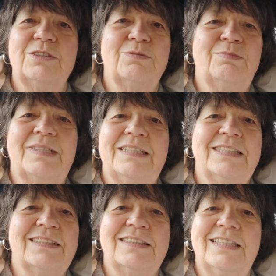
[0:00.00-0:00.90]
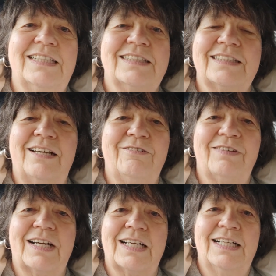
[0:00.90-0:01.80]
die unbändige Seele ist
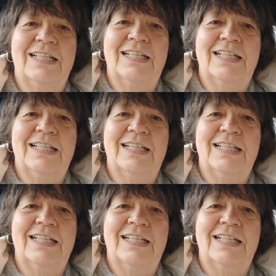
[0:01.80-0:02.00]
einfach